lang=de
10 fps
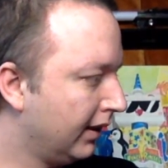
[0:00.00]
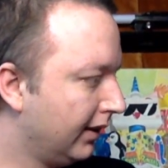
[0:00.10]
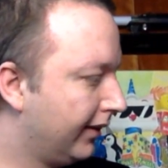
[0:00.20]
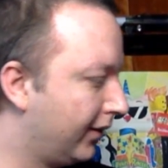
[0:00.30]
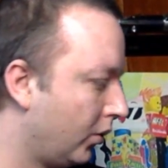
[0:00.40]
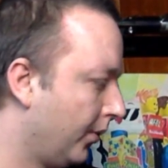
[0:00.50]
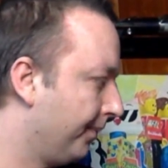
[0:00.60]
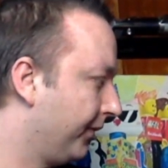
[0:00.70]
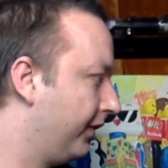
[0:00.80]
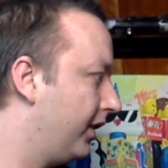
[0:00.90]
So,
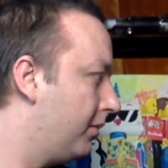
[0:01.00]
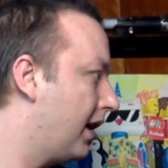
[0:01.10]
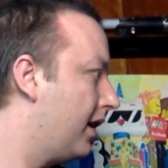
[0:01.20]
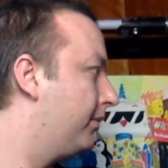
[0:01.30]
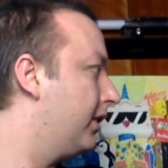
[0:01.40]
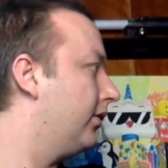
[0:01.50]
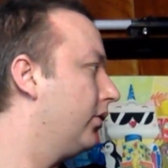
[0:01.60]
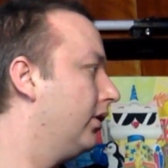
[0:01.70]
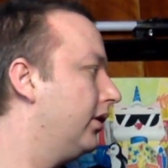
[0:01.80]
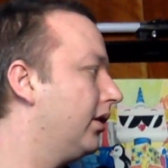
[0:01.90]
wir bleiben
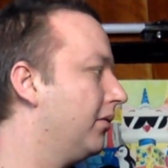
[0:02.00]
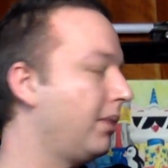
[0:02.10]
natürlich